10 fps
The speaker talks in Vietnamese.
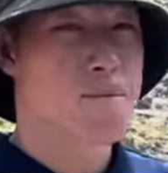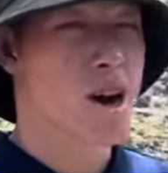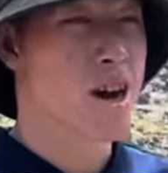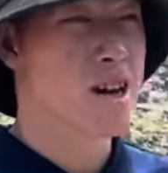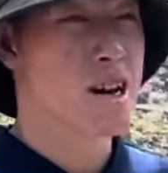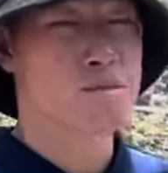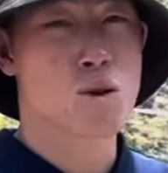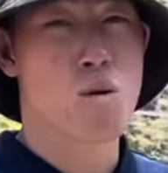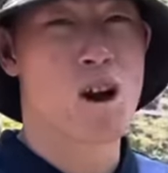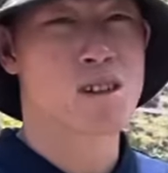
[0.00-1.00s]
cái hàng
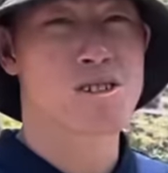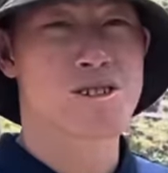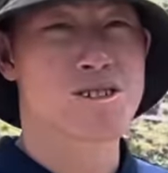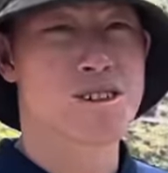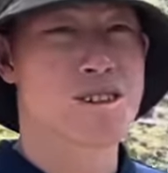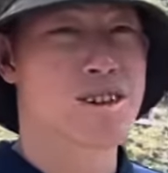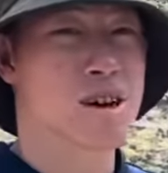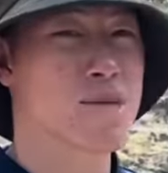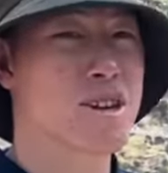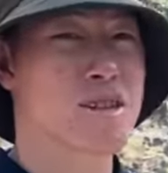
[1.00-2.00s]
tạp hóa rồi cho nên
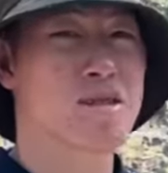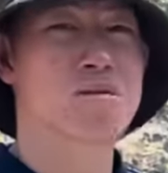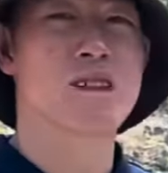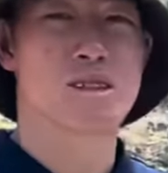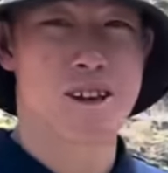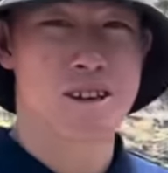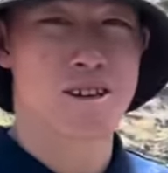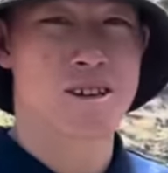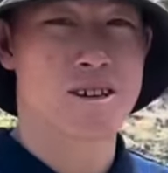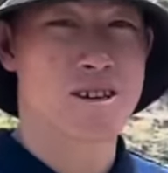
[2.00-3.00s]
là bên này nó không tiện rồi anh ạ.
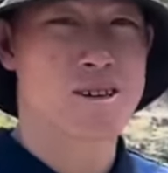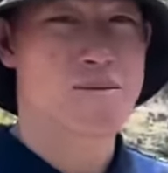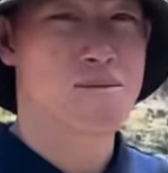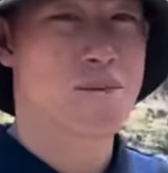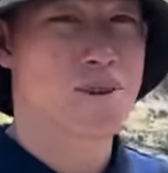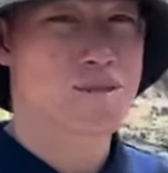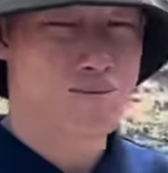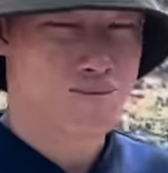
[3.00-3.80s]
Hai hàng tạp hóa.